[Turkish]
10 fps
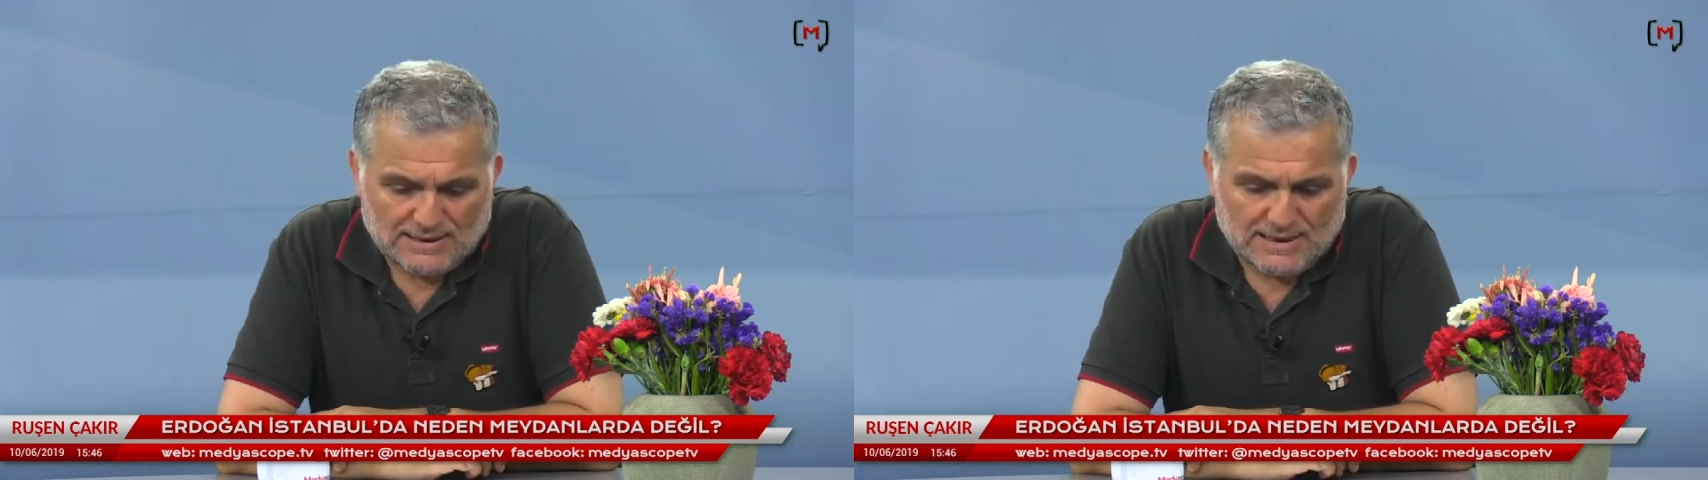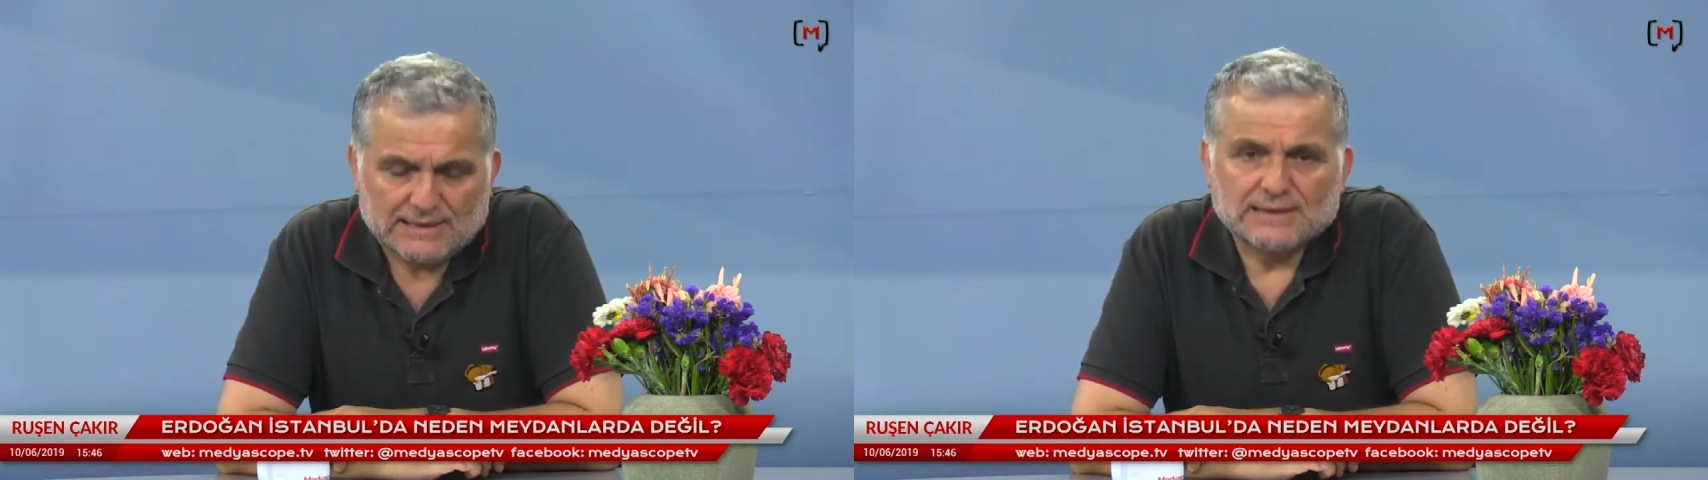
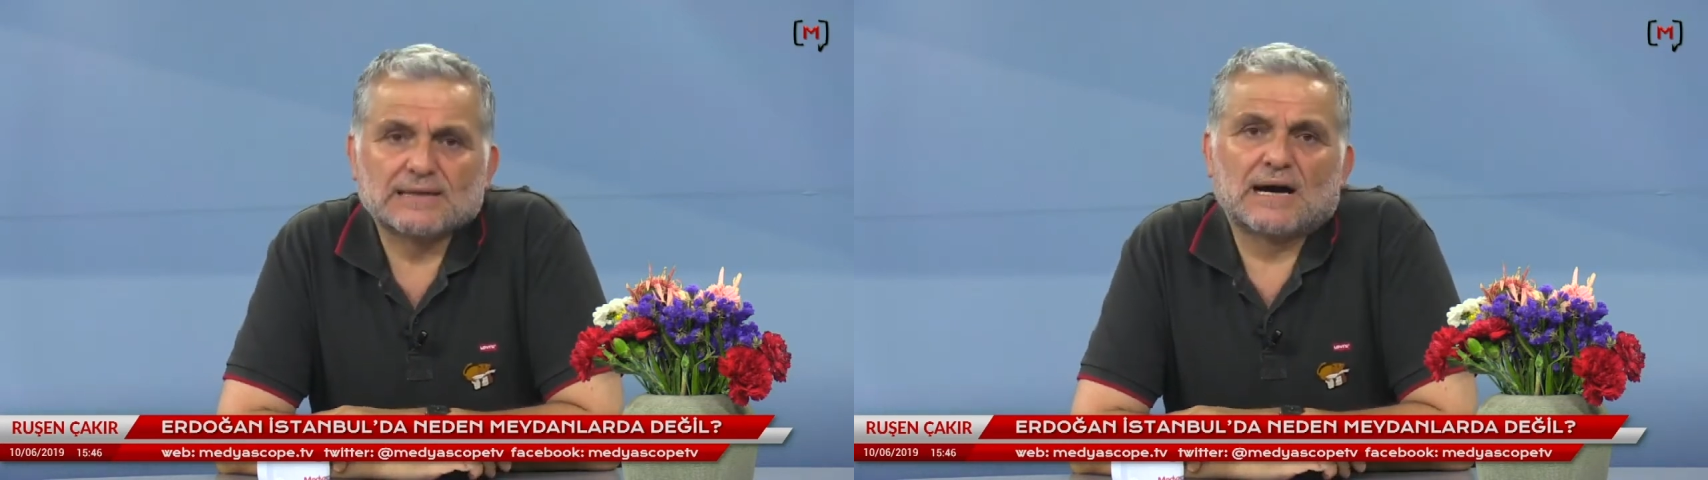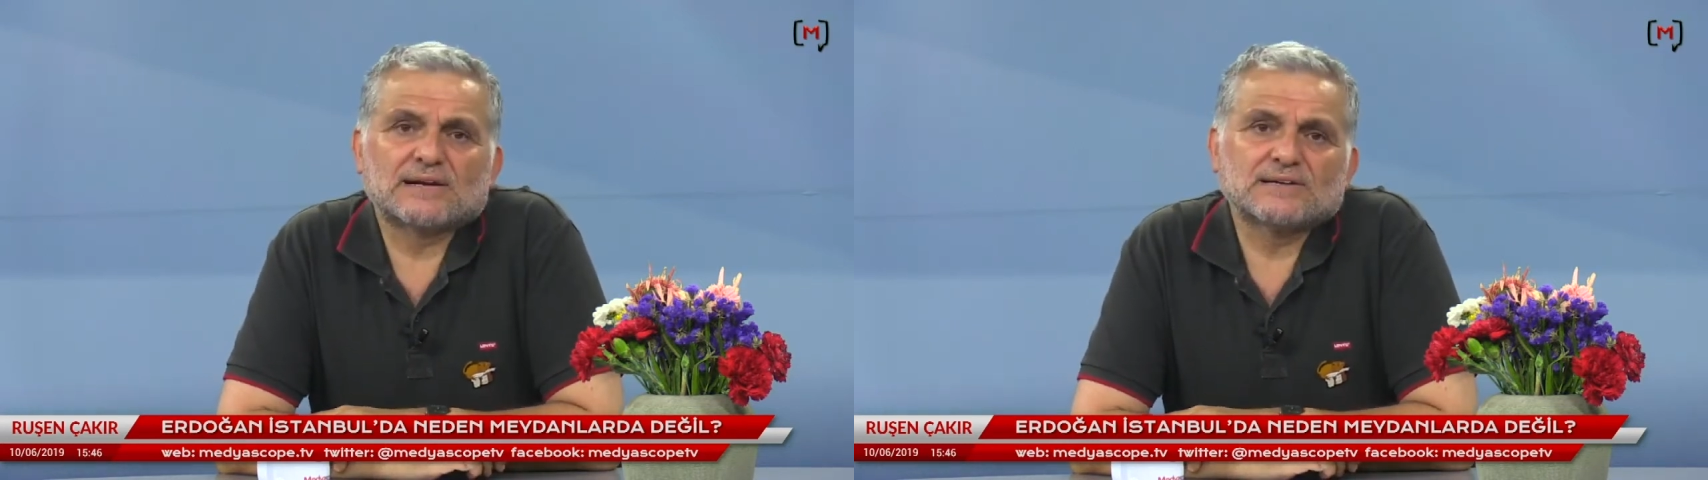
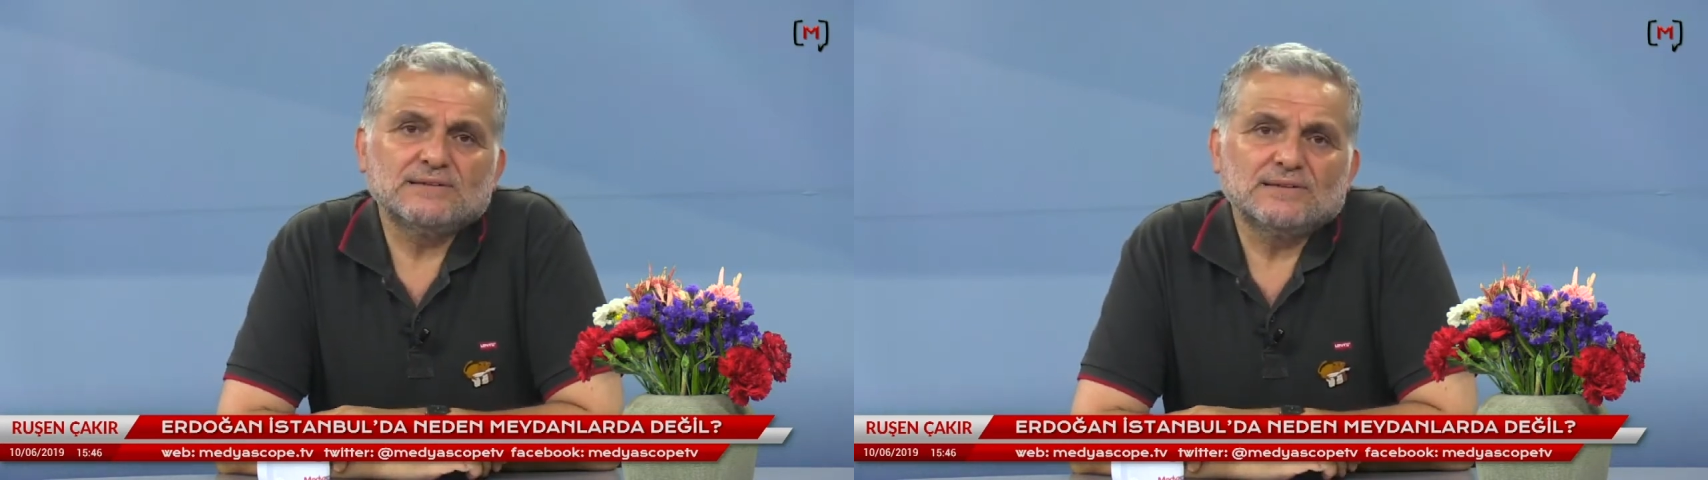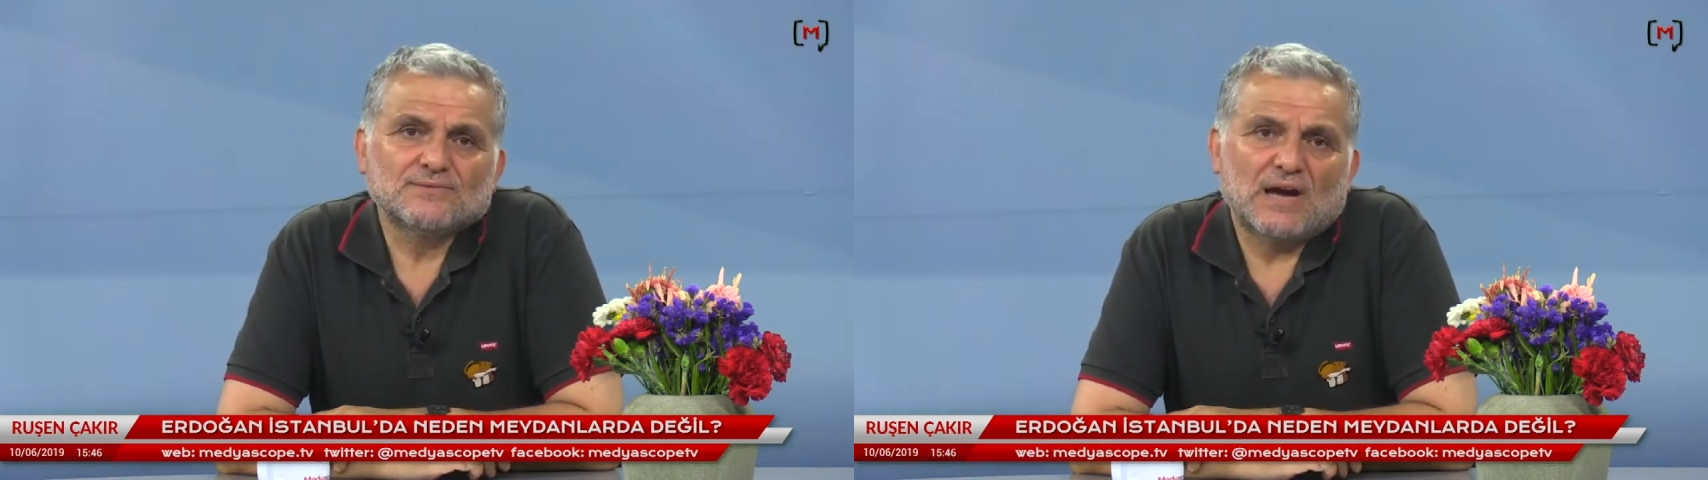
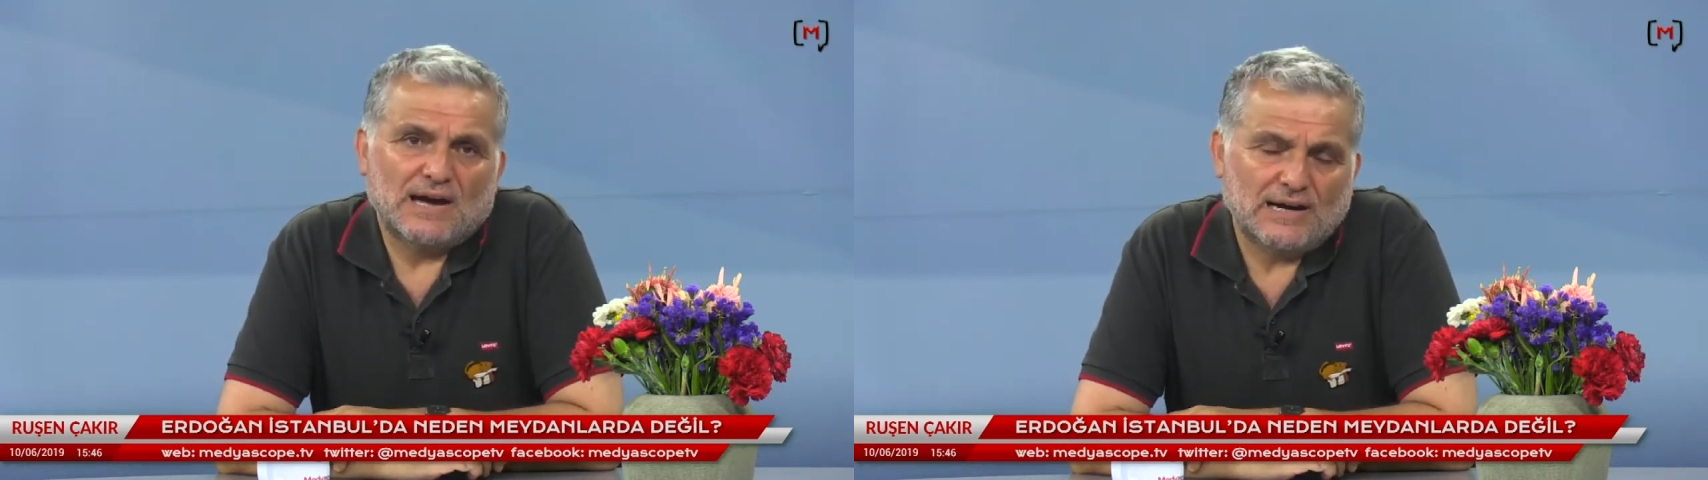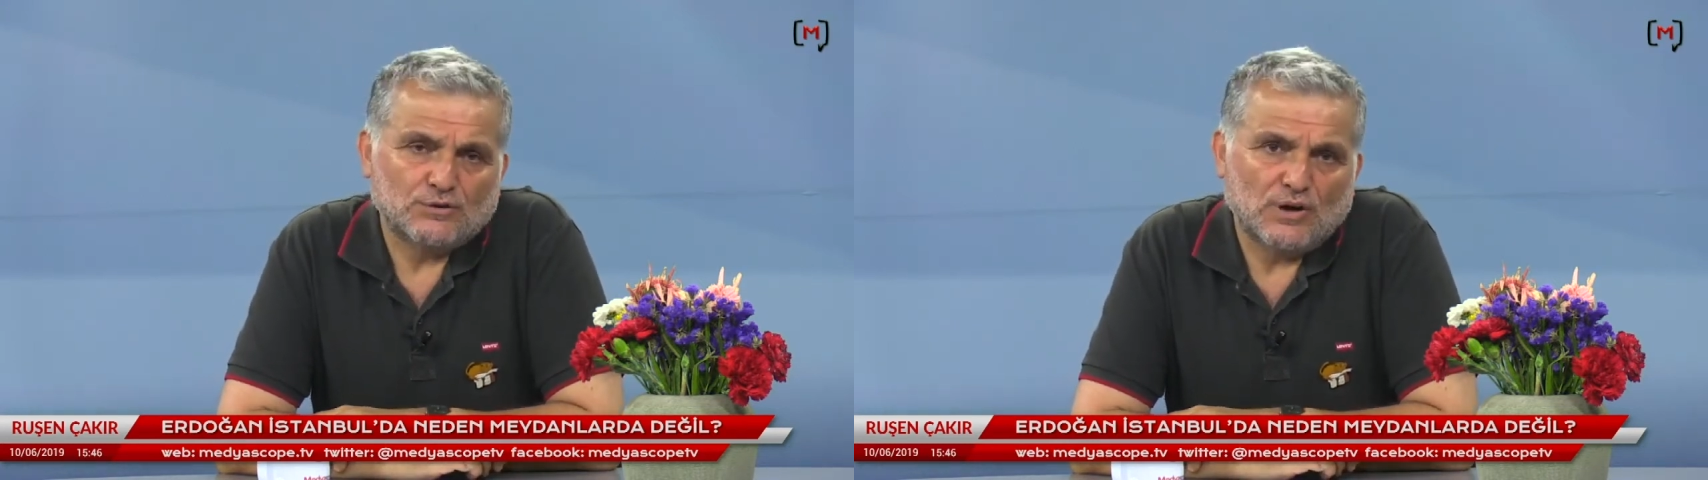iktidarın ve
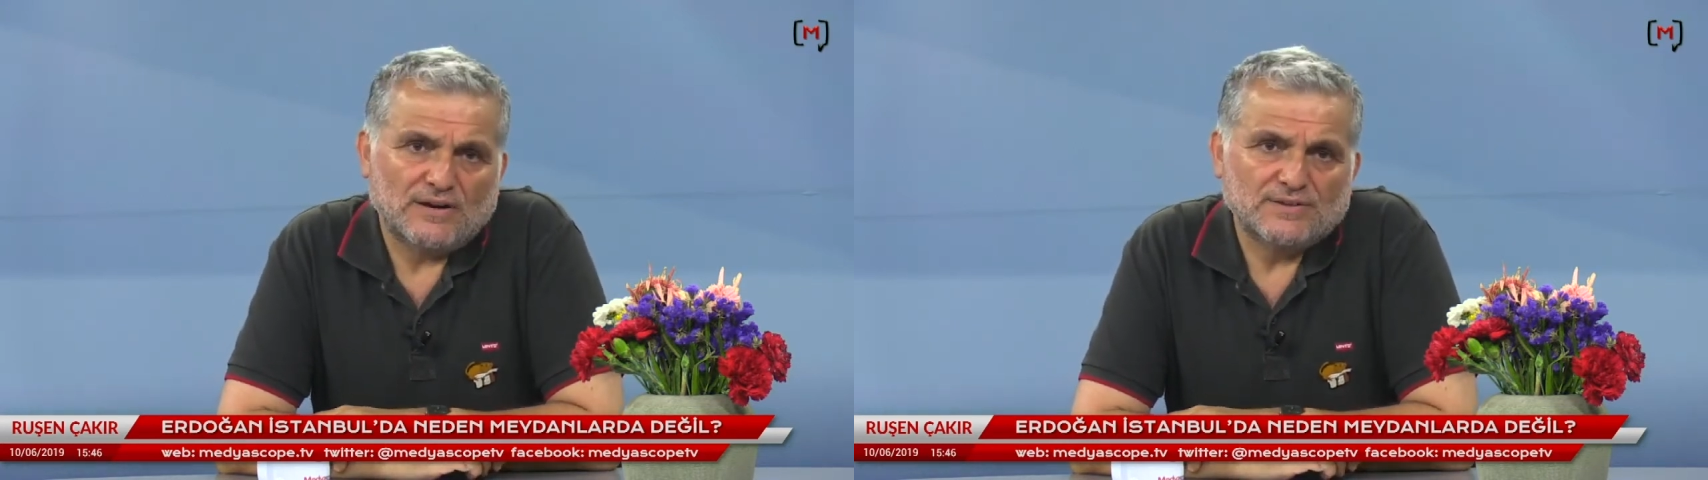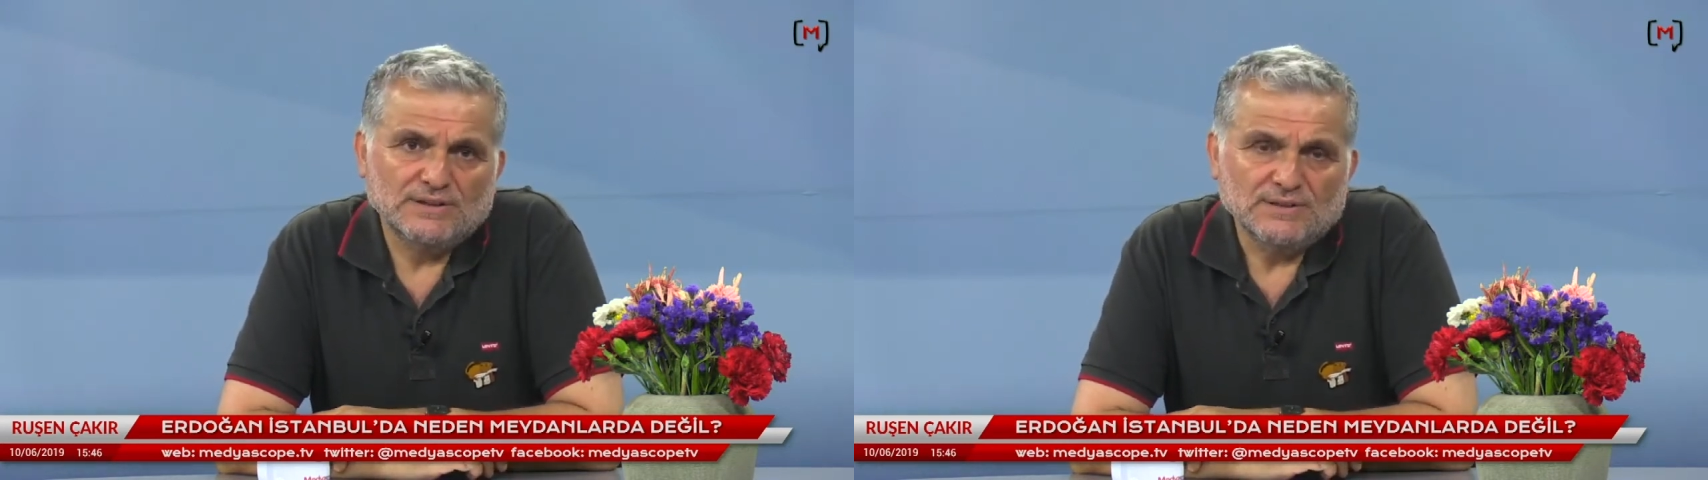
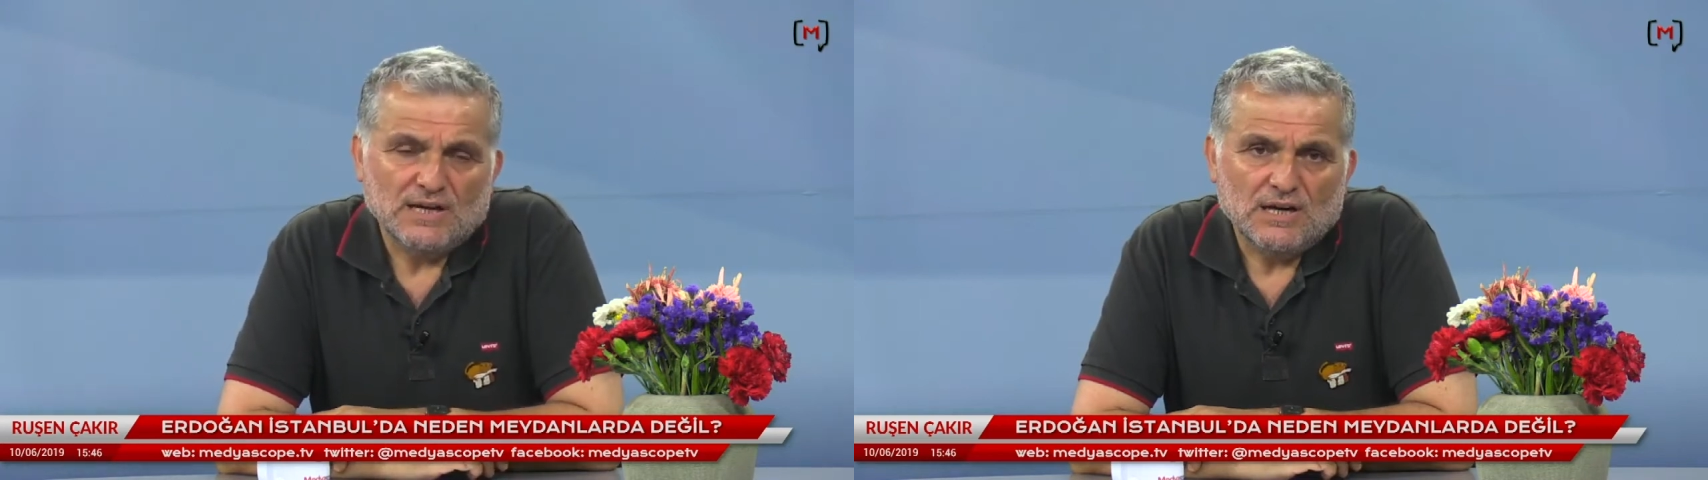Erdoğan'ın